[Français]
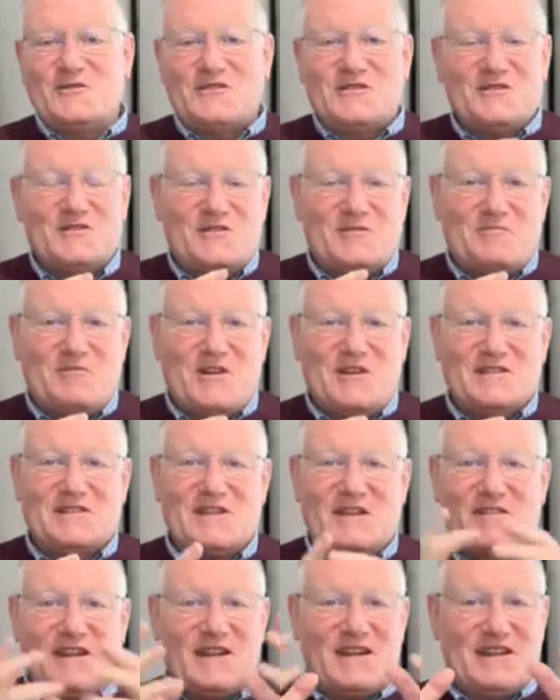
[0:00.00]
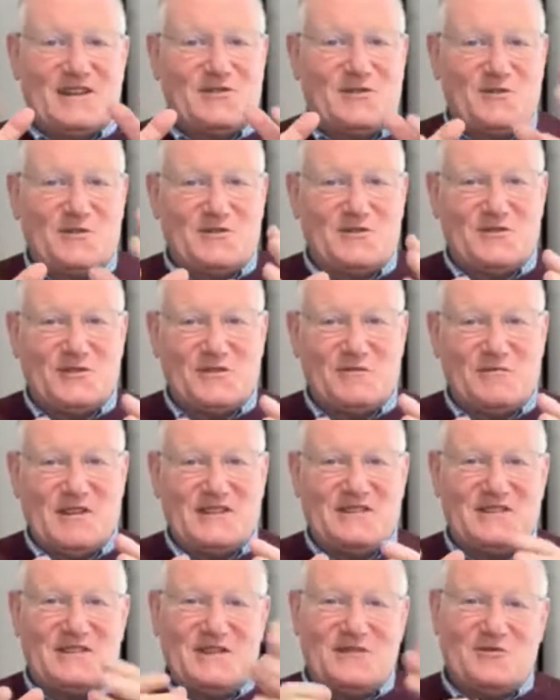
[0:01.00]
Si je prends, ça va être des solutions de
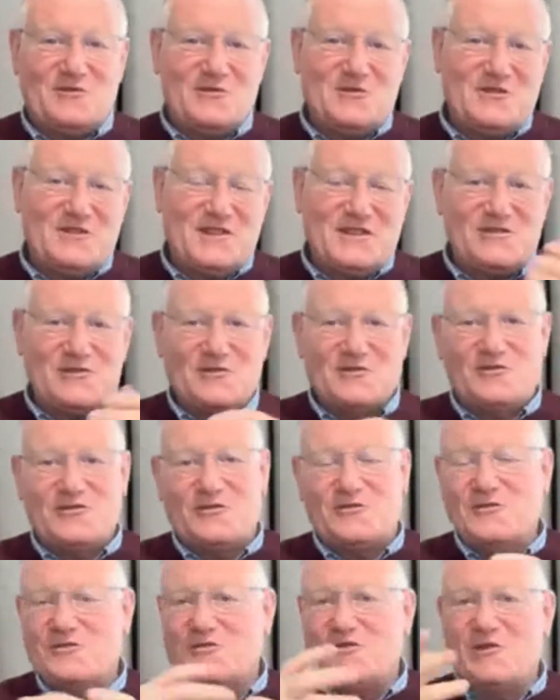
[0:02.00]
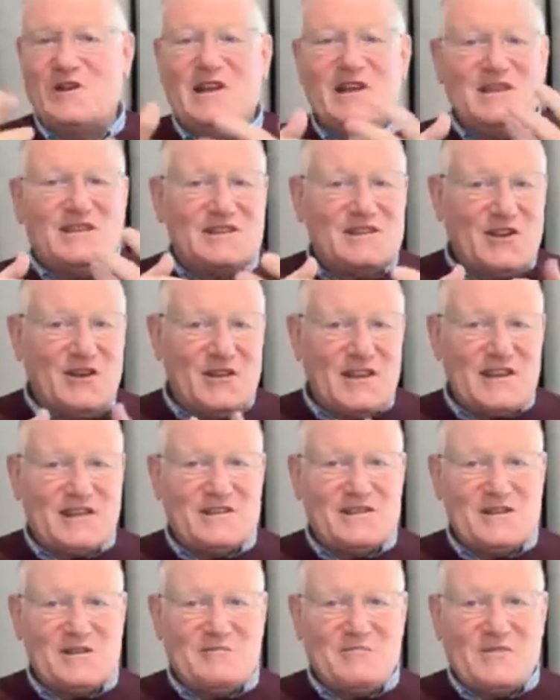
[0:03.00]
médecine au lieu des solutions de Dieu. C'est un
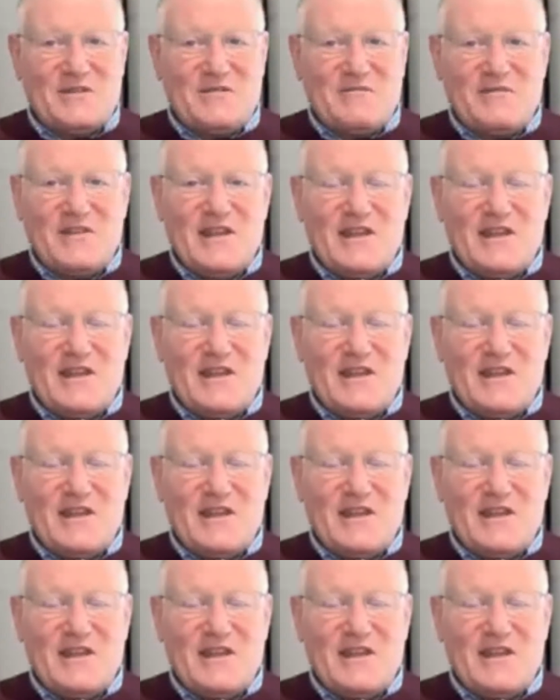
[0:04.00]
exemple.